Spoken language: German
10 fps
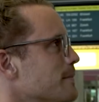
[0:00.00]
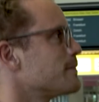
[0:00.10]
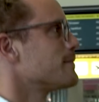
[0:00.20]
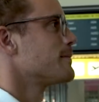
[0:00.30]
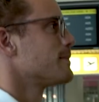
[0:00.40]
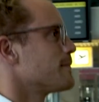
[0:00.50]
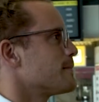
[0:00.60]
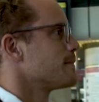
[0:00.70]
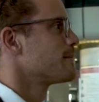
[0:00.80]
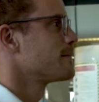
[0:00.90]
Man kommt
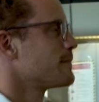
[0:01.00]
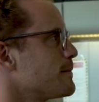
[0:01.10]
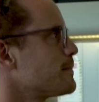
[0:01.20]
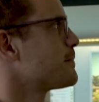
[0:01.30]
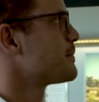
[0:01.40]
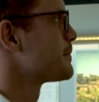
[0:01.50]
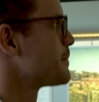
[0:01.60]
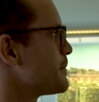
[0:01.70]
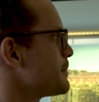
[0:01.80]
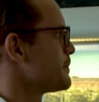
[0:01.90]
immer wieder am
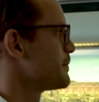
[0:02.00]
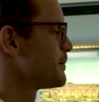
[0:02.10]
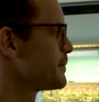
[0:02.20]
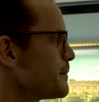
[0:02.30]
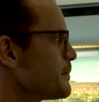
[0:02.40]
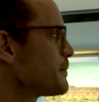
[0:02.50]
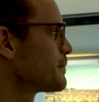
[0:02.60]
Ausgangspunkt an.